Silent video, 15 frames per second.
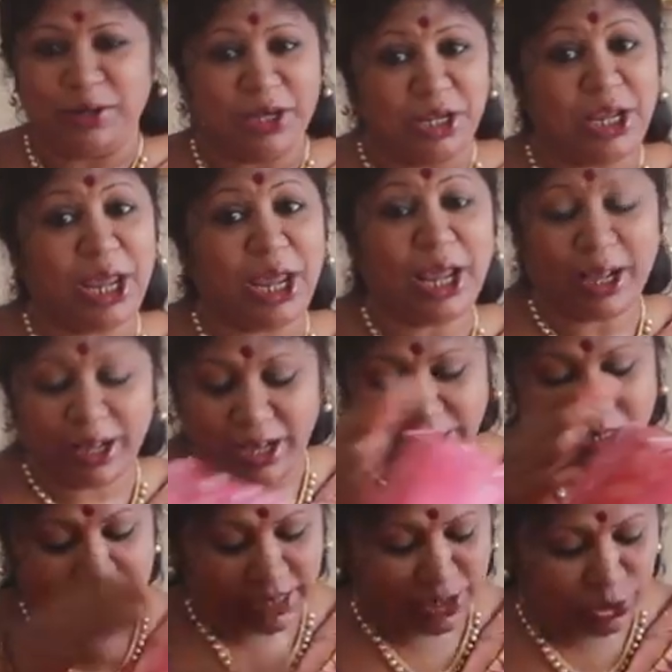নিয়ে
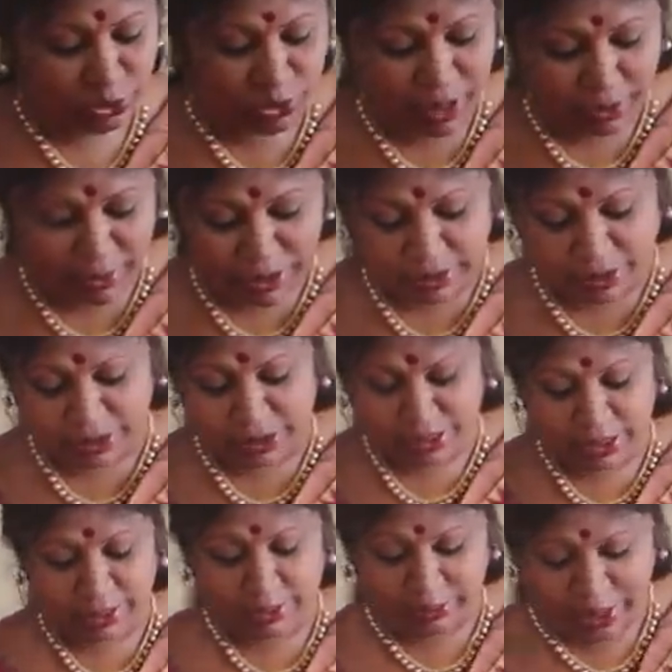কাজটাকে যদি আমরা তাদের
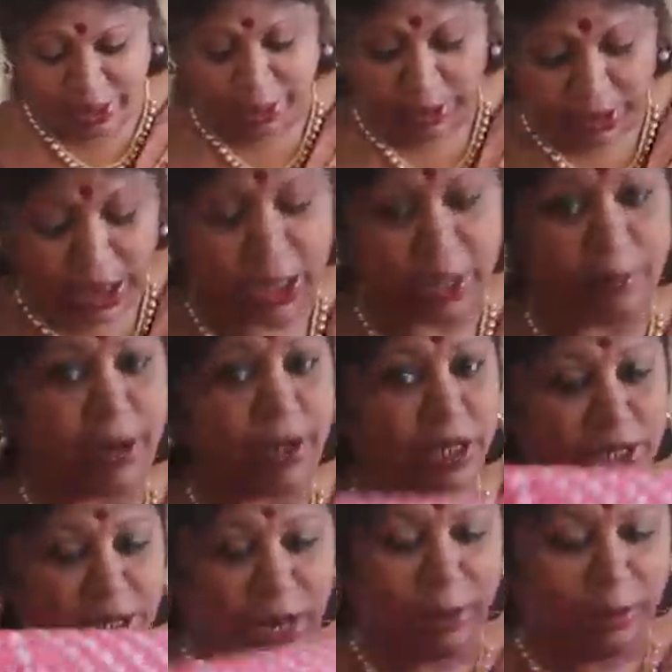মানে নিই বা
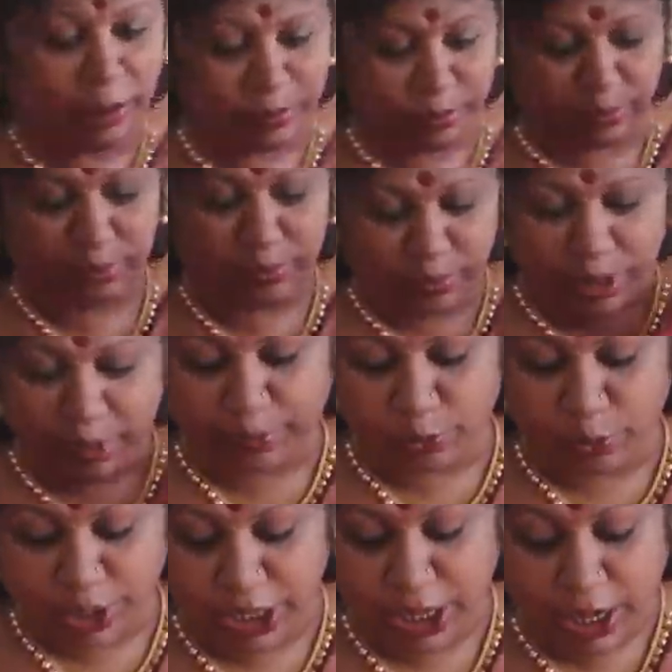নিজেরা
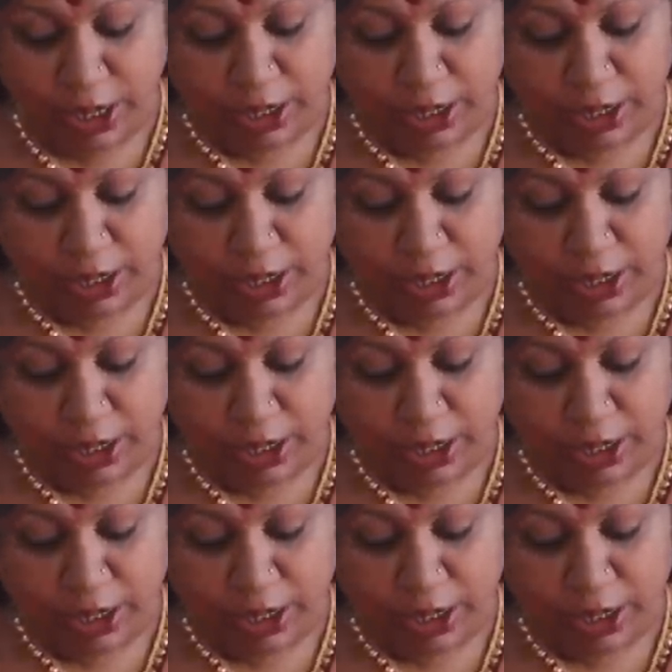পড়ি